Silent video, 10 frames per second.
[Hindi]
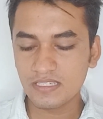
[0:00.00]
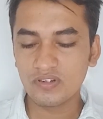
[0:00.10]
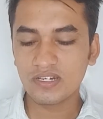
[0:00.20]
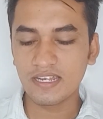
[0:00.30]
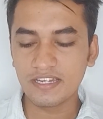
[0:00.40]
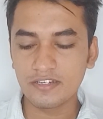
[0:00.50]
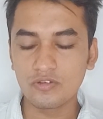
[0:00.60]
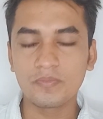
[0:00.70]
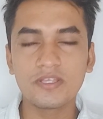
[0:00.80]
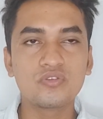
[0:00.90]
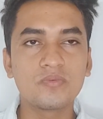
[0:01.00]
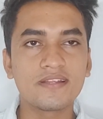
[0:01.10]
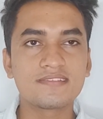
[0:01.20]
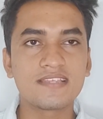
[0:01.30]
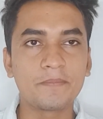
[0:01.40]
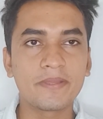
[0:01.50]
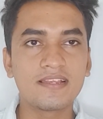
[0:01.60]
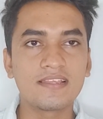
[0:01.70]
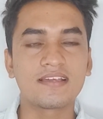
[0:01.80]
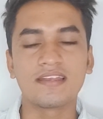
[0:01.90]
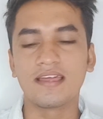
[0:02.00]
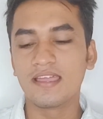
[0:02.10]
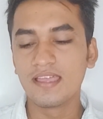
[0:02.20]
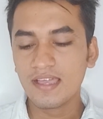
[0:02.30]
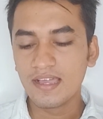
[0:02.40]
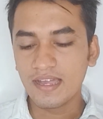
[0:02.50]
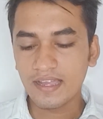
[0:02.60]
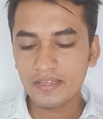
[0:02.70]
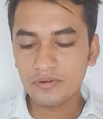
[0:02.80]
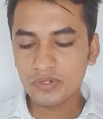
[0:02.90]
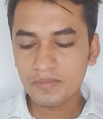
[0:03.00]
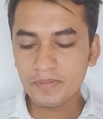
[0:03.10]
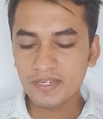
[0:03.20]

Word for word: सेवन कंटिन्यू पे दोबारा से यहाँ पे क्लिक करना है अगर ओ